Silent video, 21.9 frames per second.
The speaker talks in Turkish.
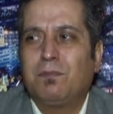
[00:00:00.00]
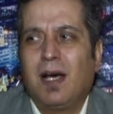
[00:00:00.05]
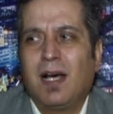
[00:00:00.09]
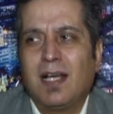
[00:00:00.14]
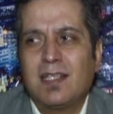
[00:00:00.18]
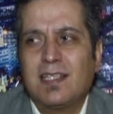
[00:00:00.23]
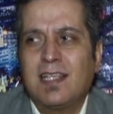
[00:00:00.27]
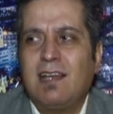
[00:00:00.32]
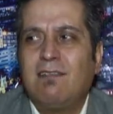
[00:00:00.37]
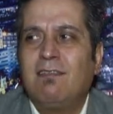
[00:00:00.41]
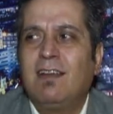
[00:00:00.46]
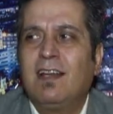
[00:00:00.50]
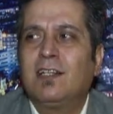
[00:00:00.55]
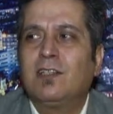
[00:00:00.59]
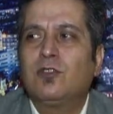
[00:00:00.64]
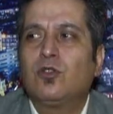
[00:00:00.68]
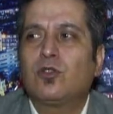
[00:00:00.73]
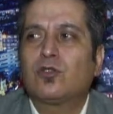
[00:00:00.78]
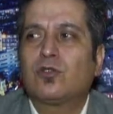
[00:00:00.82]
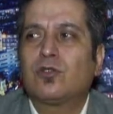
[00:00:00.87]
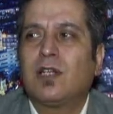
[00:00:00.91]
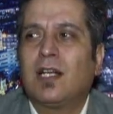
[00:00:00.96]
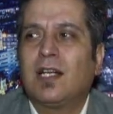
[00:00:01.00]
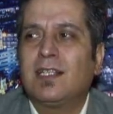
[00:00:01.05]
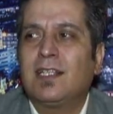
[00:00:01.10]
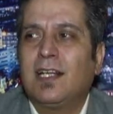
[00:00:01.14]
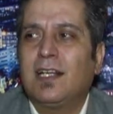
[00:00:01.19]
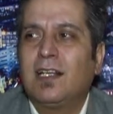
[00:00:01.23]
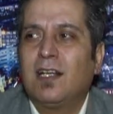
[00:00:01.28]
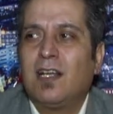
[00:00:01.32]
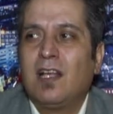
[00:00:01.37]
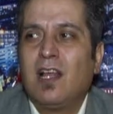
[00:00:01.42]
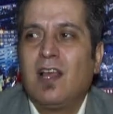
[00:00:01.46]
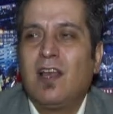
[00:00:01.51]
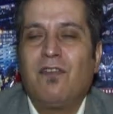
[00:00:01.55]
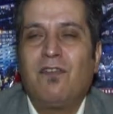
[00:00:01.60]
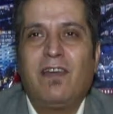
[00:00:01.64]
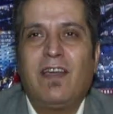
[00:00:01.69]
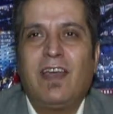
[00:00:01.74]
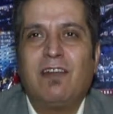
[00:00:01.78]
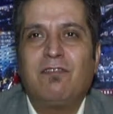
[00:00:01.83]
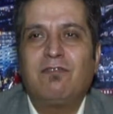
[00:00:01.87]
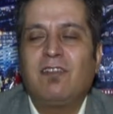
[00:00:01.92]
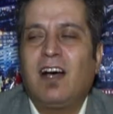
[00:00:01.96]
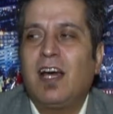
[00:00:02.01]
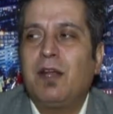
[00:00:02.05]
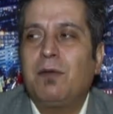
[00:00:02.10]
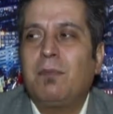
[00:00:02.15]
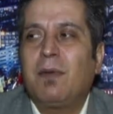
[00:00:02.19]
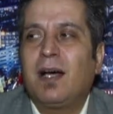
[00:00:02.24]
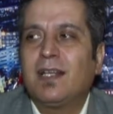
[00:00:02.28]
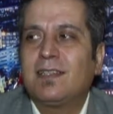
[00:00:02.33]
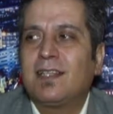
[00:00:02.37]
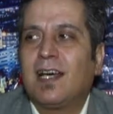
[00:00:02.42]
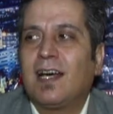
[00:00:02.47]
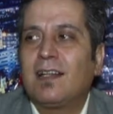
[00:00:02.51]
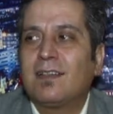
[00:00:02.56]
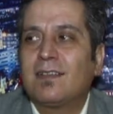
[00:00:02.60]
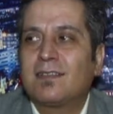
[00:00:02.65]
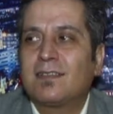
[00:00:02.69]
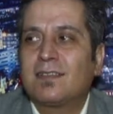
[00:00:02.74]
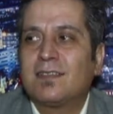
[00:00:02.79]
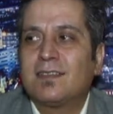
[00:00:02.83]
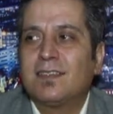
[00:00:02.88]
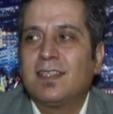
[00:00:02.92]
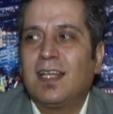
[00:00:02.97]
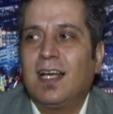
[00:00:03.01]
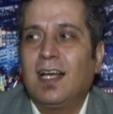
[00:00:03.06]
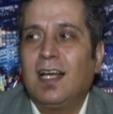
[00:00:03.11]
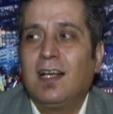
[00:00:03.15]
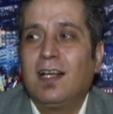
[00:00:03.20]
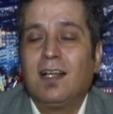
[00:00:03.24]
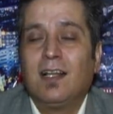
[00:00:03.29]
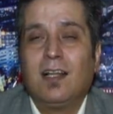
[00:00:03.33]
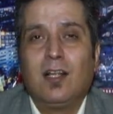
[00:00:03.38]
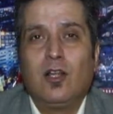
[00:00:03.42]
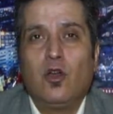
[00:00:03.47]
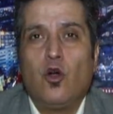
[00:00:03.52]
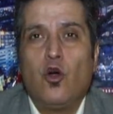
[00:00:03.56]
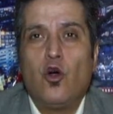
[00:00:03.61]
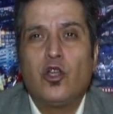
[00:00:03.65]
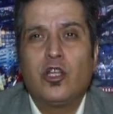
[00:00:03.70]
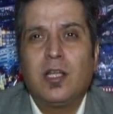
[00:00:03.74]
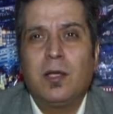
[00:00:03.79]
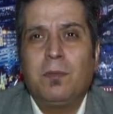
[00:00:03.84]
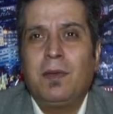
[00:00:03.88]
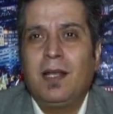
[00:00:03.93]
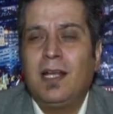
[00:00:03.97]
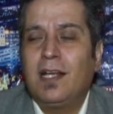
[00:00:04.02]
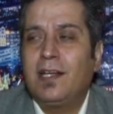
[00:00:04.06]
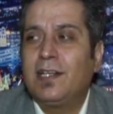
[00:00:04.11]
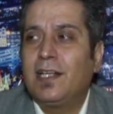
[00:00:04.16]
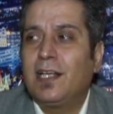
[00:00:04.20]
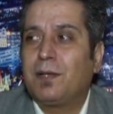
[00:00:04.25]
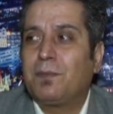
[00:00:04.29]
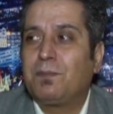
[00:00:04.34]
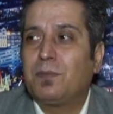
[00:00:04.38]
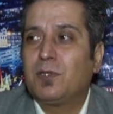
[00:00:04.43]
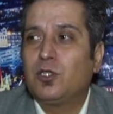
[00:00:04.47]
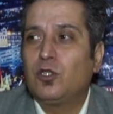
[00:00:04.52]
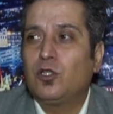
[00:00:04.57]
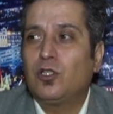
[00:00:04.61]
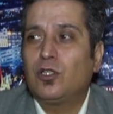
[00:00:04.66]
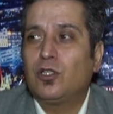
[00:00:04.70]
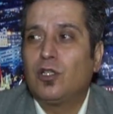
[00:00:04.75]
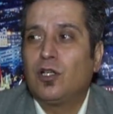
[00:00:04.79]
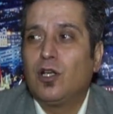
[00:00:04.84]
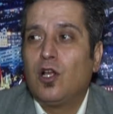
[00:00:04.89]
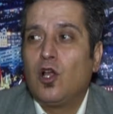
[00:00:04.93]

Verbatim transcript: bazı evlerde oturanlar fermuar adı altında ödemeler yapılıyor.